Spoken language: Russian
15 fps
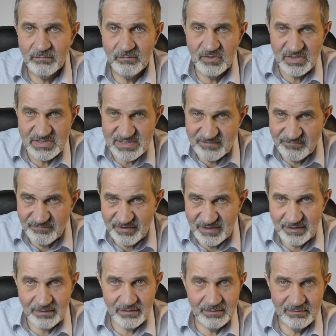Если
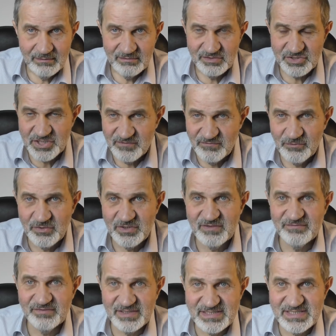вы живете
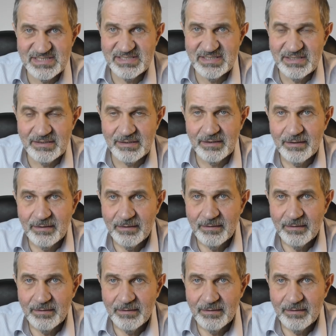в России